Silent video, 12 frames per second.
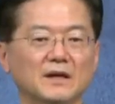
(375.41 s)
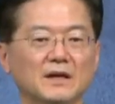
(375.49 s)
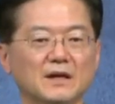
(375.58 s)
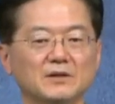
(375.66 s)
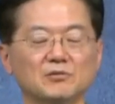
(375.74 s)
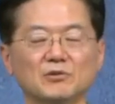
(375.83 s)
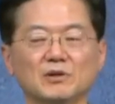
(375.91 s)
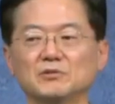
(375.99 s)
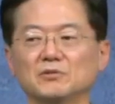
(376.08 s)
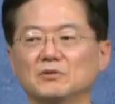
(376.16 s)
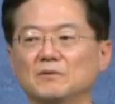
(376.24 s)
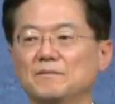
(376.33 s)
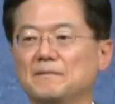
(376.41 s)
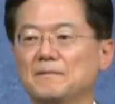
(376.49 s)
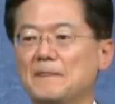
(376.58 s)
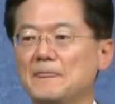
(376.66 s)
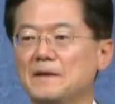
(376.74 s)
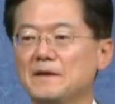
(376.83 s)
하려고 해도
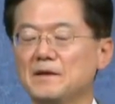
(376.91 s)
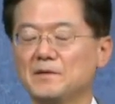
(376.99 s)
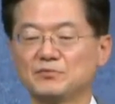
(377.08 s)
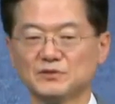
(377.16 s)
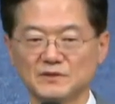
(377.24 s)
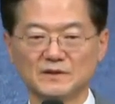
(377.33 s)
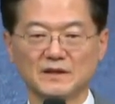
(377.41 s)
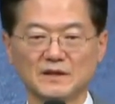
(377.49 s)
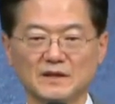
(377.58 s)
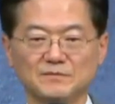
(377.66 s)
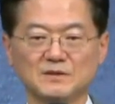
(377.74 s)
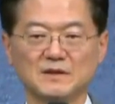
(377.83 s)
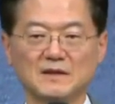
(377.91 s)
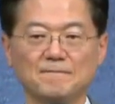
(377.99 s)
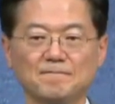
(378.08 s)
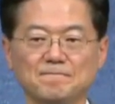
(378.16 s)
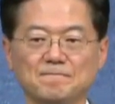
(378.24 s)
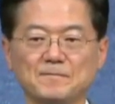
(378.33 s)
예, 부지런해야 합니다.
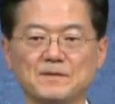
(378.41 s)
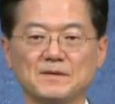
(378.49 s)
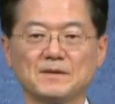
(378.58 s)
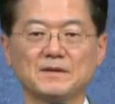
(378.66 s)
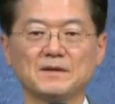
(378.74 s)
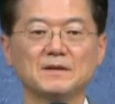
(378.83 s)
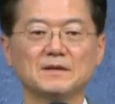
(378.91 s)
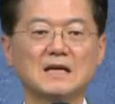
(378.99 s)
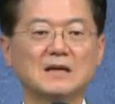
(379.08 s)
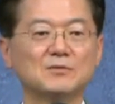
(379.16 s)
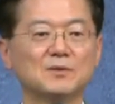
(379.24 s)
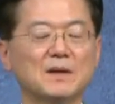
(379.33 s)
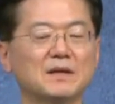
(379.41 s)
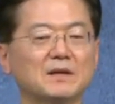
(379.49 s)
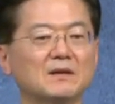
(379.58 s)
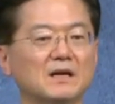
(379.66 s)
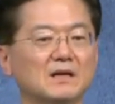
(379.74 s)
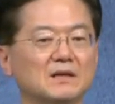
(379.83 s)
남을
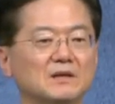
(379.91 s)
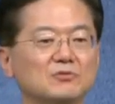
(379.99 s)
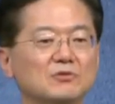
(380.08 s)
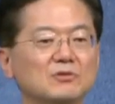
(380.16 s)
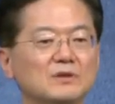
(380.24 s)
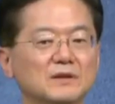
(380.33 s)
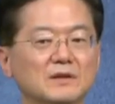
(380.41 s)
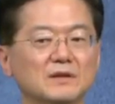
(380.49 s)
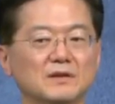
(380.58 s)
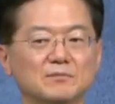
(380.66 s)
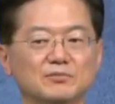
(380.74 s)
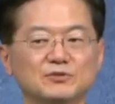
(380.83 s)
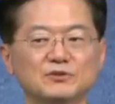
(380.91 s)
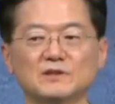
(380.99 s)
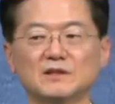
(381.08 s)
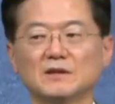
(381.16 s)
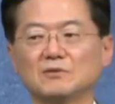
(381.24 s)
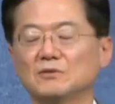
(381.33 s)
배려할래도
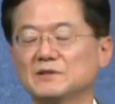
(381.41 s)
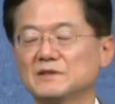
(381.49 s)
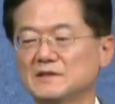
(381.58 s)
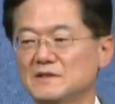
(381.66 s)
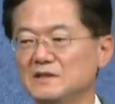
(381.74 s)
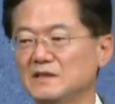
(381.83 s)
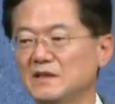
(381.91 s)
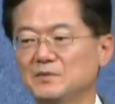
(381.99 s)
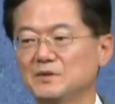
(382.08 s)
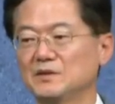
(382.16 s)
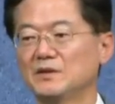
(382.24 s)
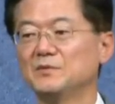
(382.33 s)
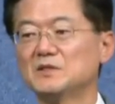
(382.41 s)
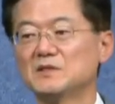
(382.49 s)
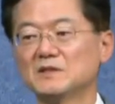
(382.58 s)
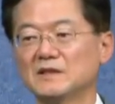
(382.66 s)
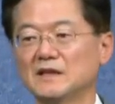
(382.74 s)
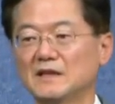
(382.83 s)
부지런하고 시선이 한 번 더
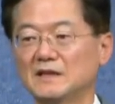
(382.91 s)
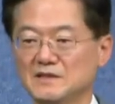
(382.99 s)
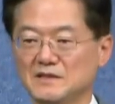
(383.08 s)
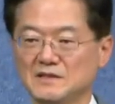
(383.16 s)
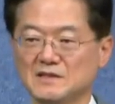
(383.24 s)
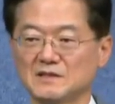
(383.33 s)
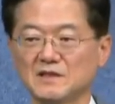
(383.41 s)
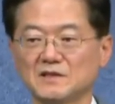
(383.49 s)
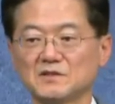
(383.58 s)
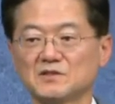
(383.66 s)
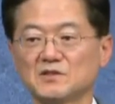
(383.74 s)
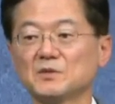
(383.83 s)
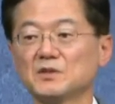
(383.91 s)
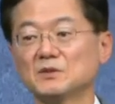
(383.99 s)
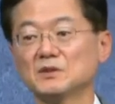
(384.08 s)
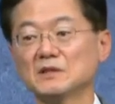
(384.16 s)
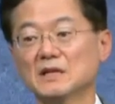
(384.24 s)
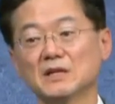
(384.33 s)
미쳐야 하는 일이지. 그래서
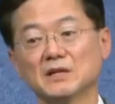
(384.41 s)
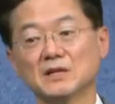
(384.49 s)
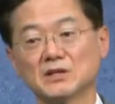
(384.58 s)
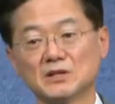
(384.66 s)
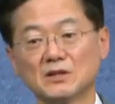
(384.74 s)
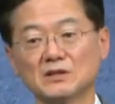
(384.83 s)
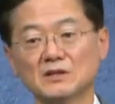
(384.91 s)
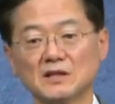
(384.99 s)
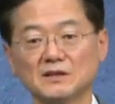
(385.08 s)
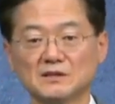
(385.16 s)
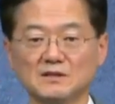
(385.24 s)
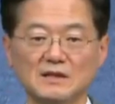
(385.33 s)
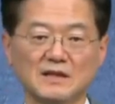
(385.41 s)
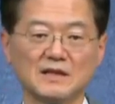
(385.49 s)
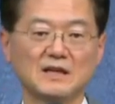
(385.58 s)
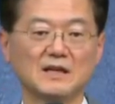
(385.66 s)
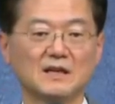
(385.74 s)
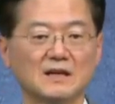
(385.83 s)
섬김은 결단을
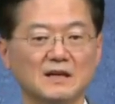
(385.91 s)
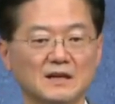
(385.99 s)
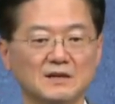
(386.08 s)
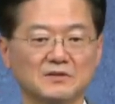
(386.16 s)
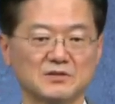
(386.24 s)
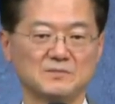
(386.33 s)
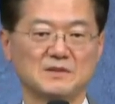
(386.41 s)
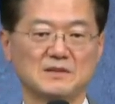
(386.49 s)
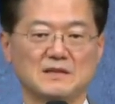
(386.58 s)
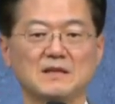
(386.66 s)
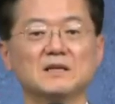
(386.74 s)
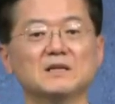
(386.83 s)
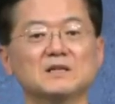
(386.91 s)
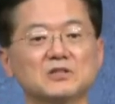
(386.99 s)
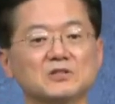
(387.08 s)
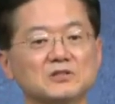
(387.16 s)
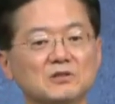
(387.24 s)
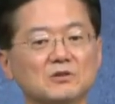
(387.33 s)
해야 하는 것입니다.
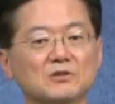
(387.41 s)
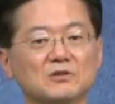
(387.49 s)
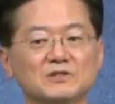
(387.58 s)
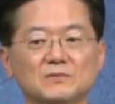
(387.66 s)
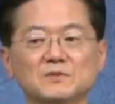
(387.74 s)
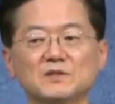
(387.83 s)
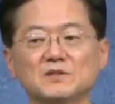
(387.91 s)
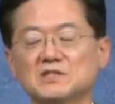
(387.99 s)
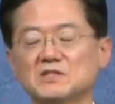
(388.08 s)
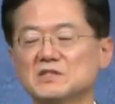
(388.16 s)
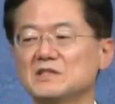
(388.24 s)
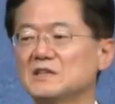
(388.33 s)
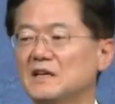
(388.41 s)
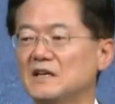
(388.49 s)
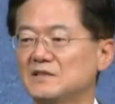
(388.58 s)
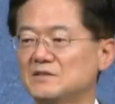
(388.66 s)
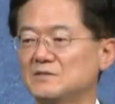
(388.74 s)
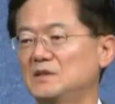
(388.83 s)
저절로 섬겨지지
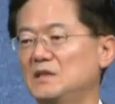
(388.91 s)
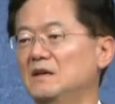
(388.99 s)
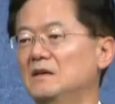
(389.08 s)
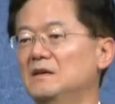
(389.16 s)
않습니다.